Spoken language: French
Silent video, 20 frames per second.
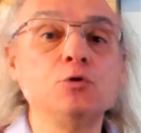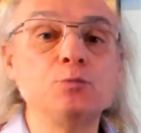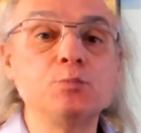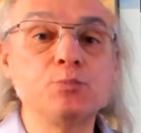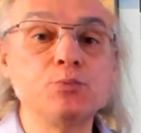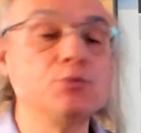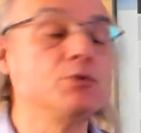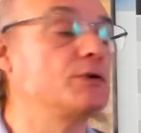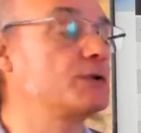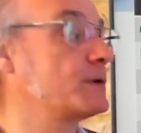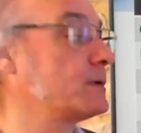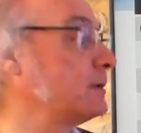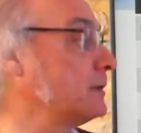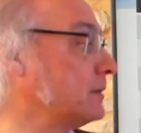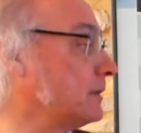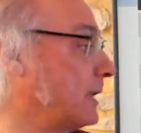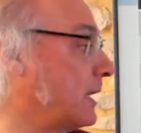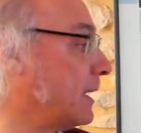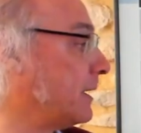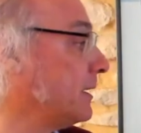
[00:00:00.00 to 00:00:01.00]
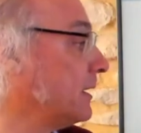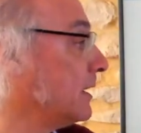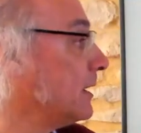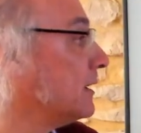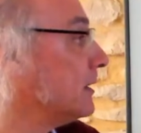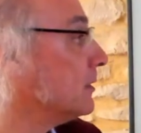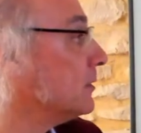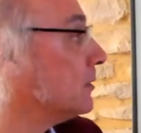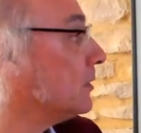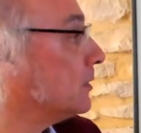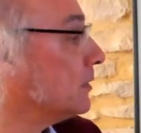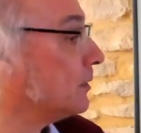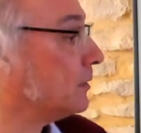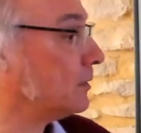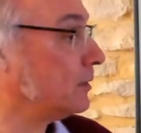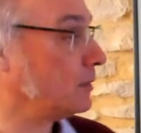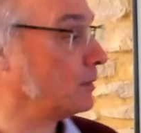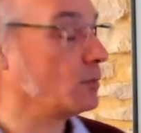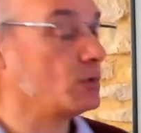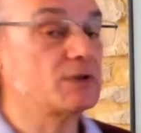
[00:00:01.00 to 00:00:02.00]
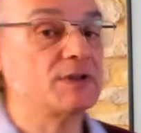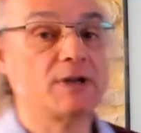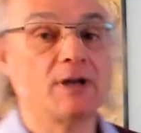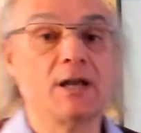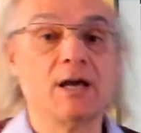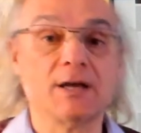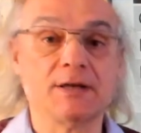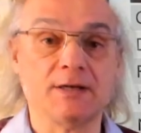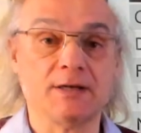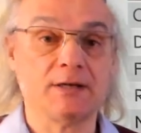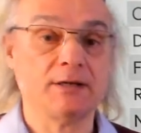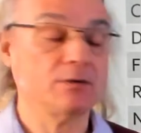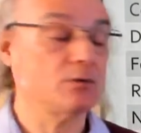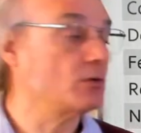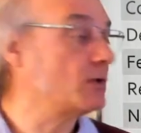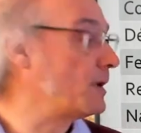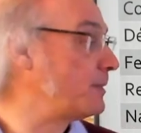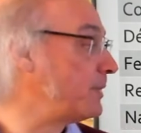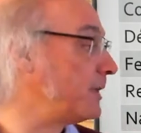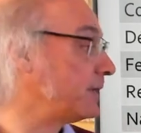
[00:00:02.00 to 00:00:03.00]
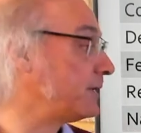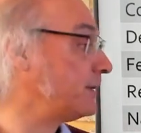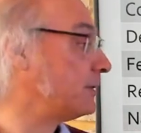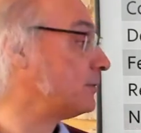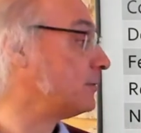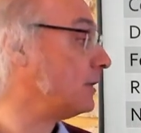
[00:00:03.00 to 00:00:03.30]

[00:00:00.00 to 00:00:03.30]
pouce hein, euh, aux salariés. Donc à partir de